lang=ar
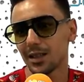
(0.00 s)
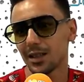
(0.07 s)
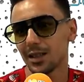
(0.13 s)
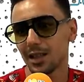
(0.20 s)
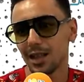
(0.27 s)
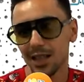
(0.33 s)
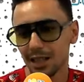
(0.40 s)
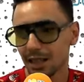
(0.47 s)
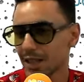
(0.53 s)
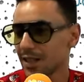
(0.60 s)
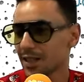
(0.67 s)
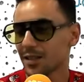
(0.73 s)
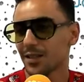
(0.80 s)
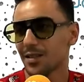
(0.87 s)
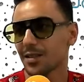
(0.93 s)
اي
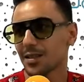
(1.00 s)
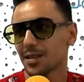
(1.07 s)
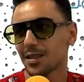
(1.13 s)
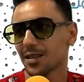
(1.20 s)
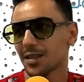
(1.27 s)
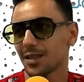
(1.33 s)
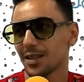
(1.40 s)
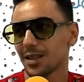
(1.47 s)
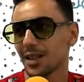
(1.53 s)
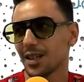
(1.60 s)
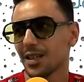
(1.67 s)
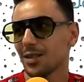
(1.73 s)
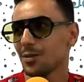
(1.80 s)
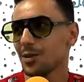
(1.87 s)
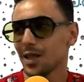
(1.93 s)
هاترز يعني
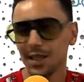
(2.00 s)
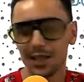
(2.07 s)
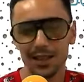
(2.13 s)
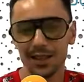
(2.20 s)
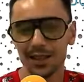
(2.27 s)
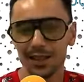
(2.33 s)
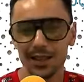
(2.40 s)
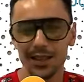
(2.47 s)
اي واحد